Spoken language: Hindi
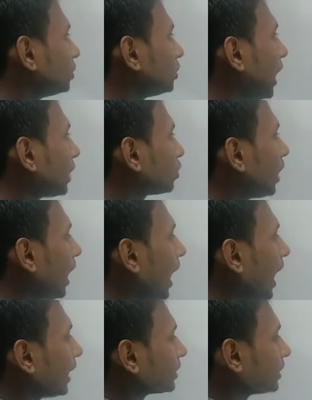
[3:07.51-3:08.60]
चार दुना
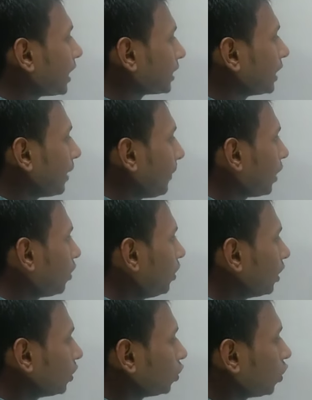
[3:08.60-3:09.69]
आठ चार तिया बारह
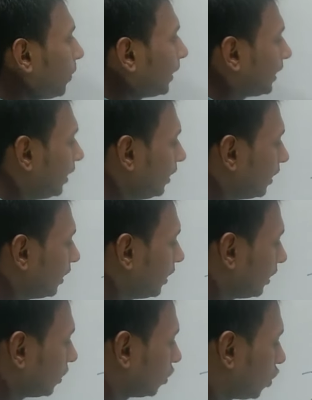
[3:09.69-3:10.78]
दो बटा
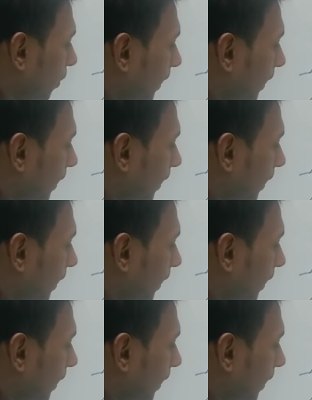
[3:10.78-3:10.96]
दो